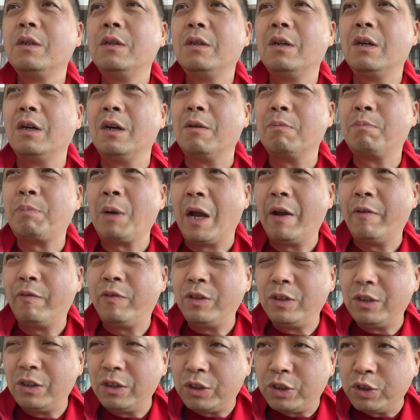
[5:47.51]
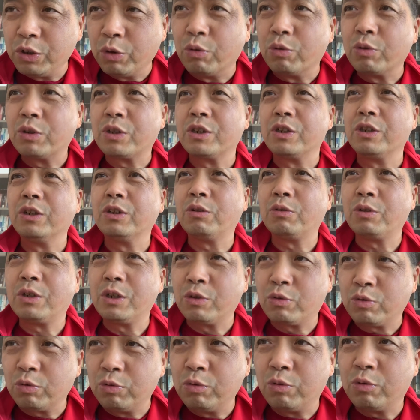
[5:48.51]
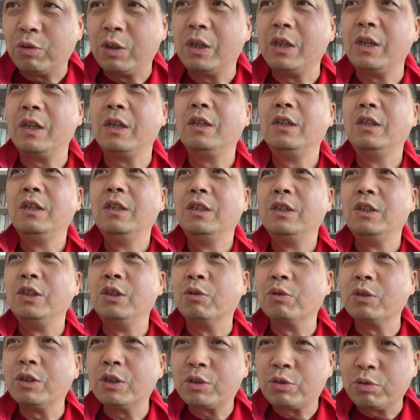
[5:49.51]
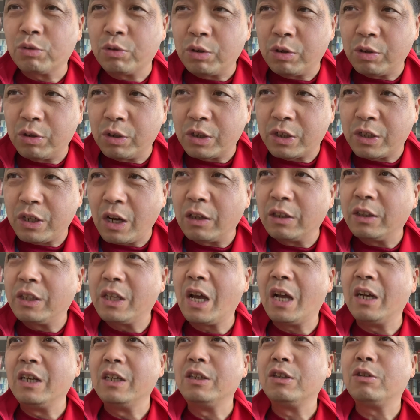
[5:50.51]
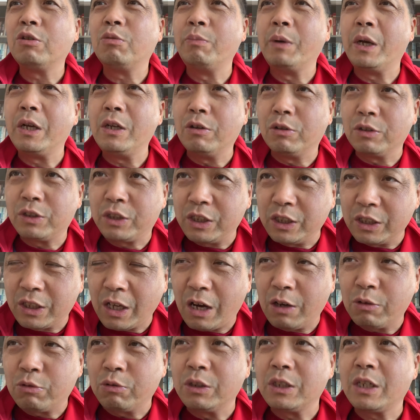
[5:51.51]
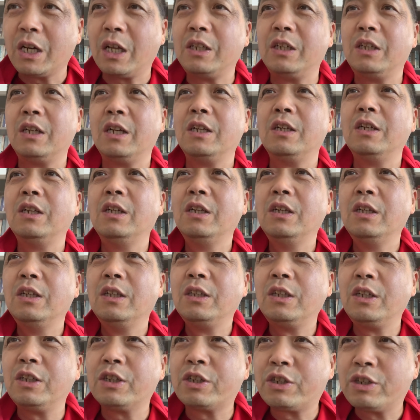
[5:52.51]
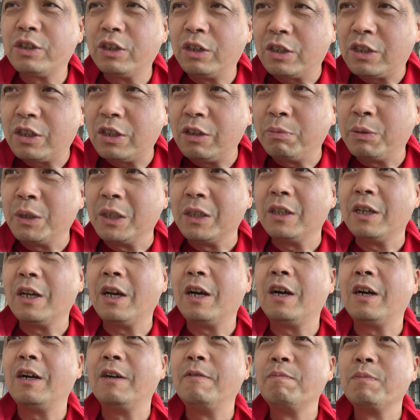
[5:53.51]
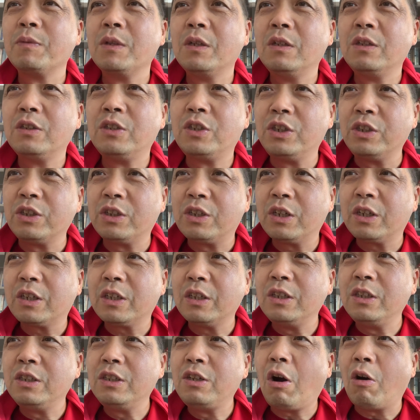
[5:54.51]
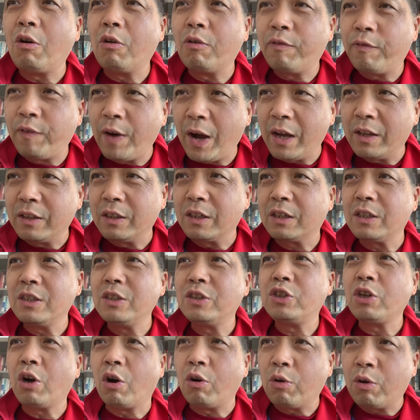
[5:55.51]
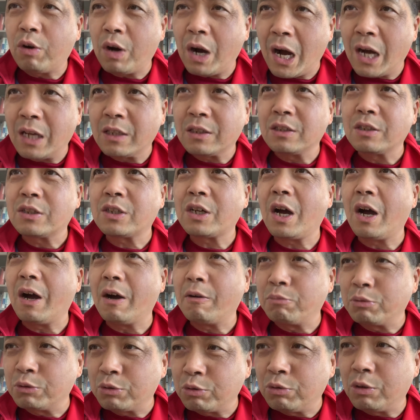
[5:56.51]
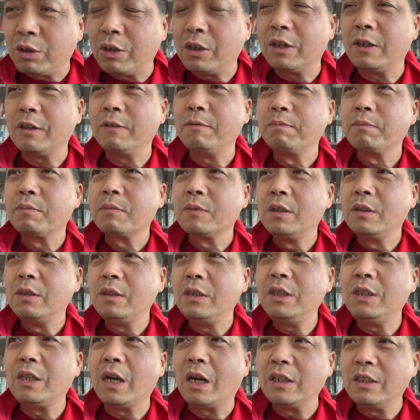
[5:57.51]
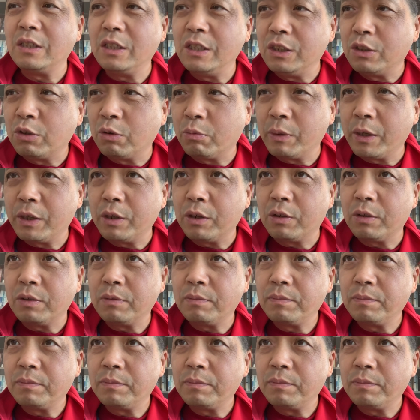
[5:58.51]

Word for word: 啊，百分之九十都是中国人。有的时候，商店里都没有其他国家的人，那奢侈品啊，其实跟要饭的、跟叫花子差不多了，一点意义都没有。